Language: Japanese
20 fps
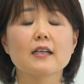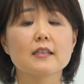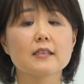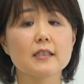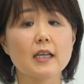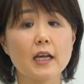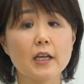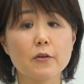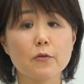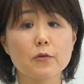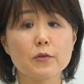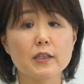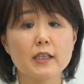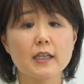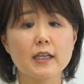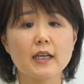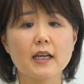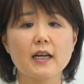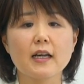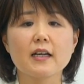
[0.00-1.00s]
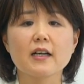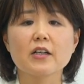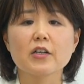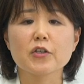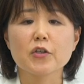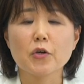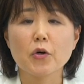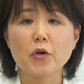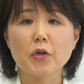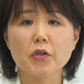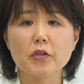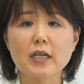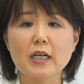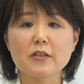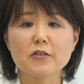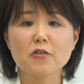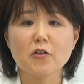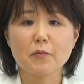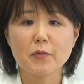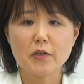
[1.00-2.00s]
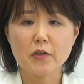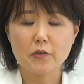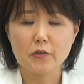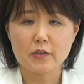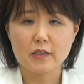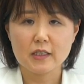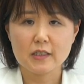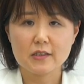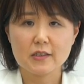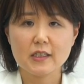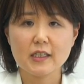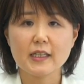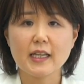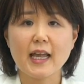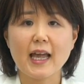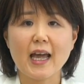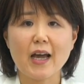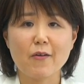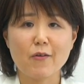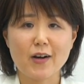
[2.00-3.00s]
最後に教育学の魅力について